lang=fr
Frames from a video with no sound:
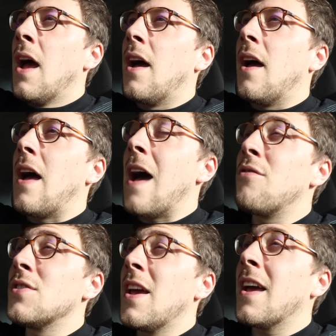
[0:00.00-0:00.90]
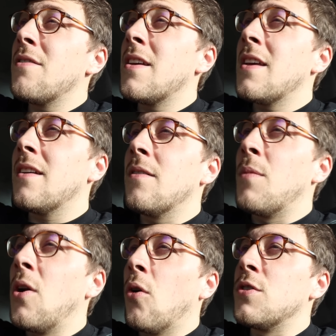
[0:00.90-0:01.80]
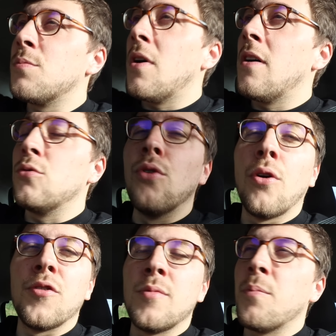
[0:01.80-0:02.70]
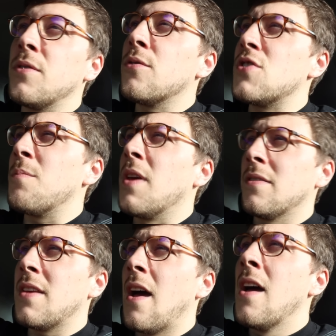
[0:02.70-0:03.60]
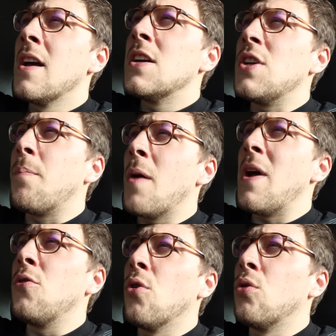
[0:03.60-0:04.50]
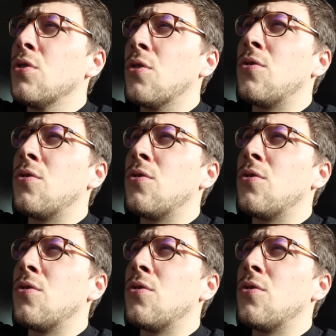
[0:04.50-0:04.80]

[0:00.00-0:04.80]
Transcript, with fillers: Euh, avant d'y arriver, malheureusement ou heureusement, parce que j'aime bien ça, j'ai pas mal de routes.